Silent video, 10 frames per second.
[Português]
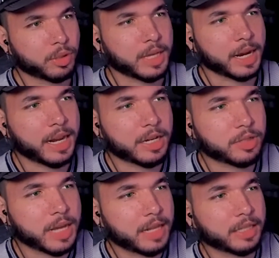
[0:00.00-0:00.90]

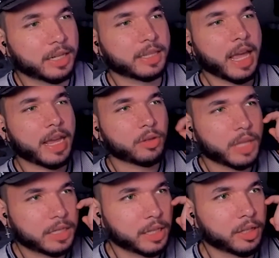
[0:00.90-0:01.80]
sacanagem, os caras têm ido até aí não
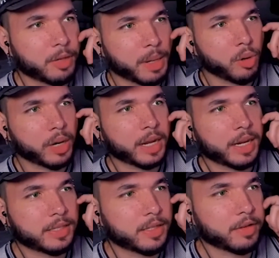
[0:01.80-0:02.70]
tem achado nenhuma
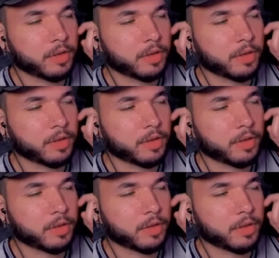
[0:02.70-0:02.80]
cocainazinha,